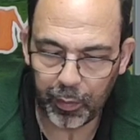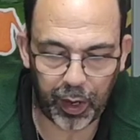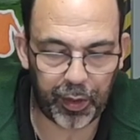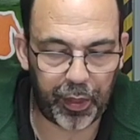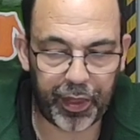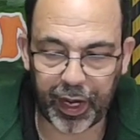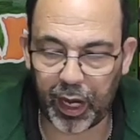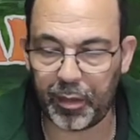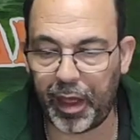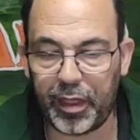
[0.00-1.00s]
Bueno, decir
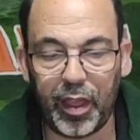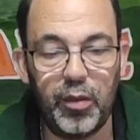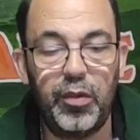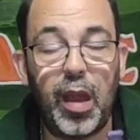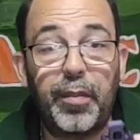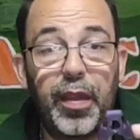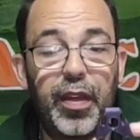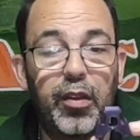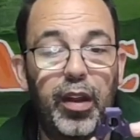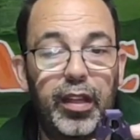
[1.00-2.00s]
que yo me hice una
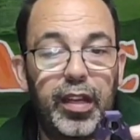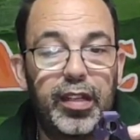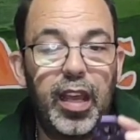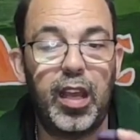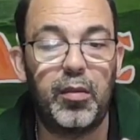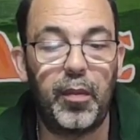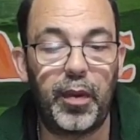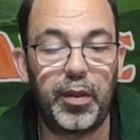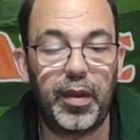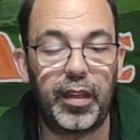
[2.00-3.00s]
pieza con la 3D, como
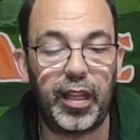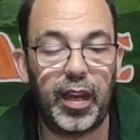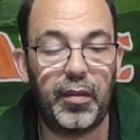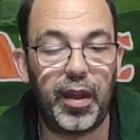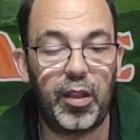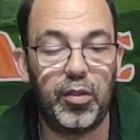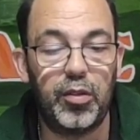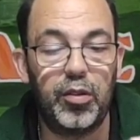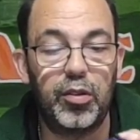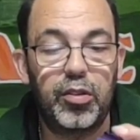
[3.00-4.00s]
podéis ver tiene
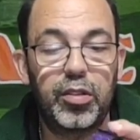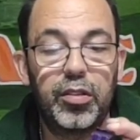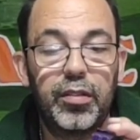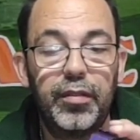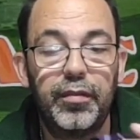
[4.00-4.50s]
varios